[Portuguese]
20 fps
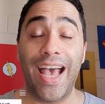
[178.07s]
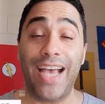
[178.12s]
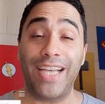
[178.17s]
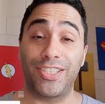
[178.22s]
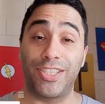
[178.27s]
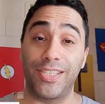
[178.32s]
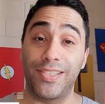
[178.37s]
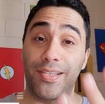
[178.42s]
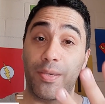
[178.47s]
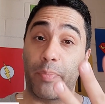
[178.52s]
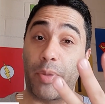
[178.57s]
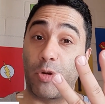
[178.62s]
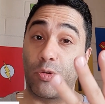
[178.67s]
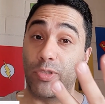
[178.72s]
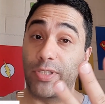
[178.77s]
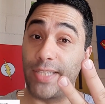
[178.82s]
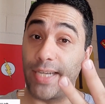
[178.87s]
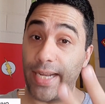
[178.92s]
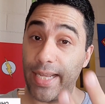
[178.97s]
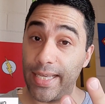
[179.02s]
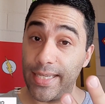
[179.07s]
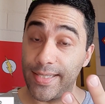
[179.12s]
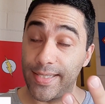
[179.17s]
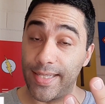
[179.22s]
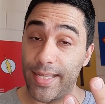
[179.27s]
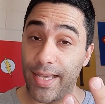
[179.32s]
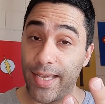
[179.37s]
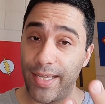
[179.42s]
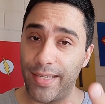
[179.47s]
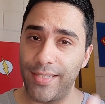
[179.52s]
A gente separou três
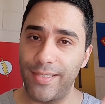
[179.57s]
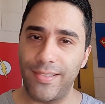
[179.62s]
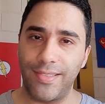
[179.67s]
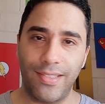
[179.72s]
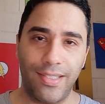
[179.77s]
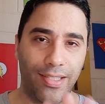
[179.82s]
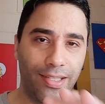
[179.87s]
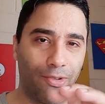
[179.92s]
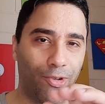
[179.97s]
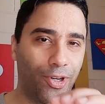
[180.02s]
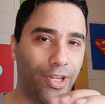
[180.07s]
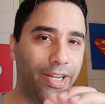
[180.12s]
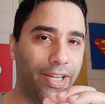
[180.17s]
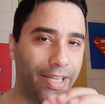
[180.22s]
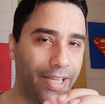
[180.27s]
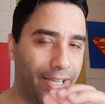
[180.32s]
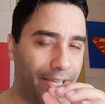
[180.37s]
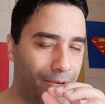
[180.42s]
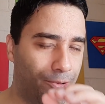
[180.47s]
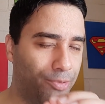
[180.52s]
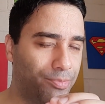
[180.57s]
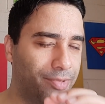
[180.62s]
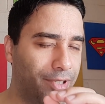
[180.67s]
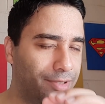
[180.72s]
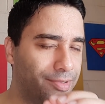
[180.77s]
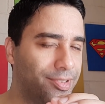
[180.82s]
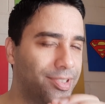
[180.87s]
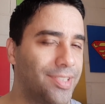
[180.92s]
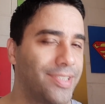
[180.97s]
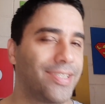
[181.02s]
deles e olha, eu
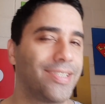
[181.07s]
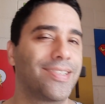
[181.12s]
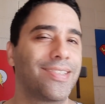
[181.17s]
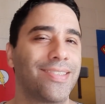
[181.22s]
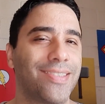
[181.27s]
tenho certeza